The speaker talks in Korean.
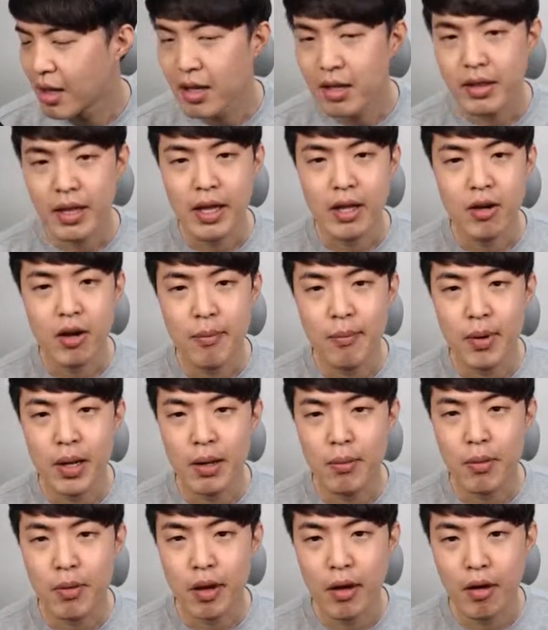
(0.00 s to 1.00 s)
자, 이거 한번
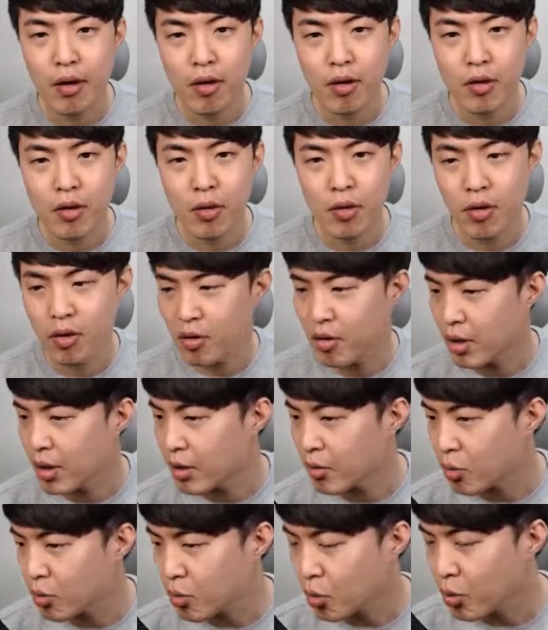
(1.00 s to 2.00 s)
해볼까요?
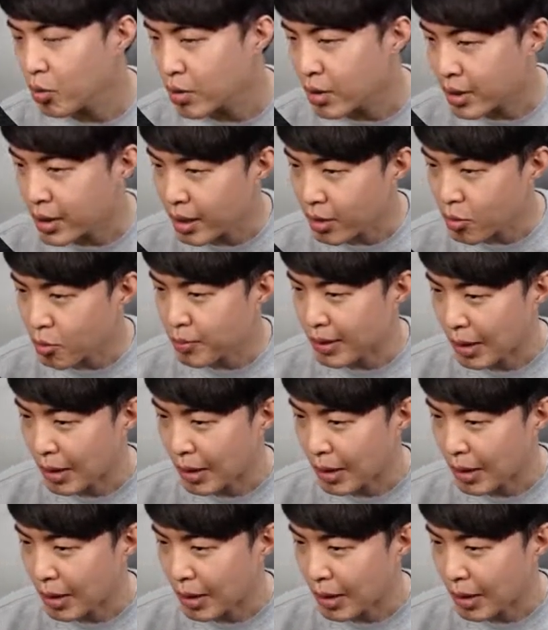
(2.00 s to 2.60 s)
이거요. 또, 또 일단 좀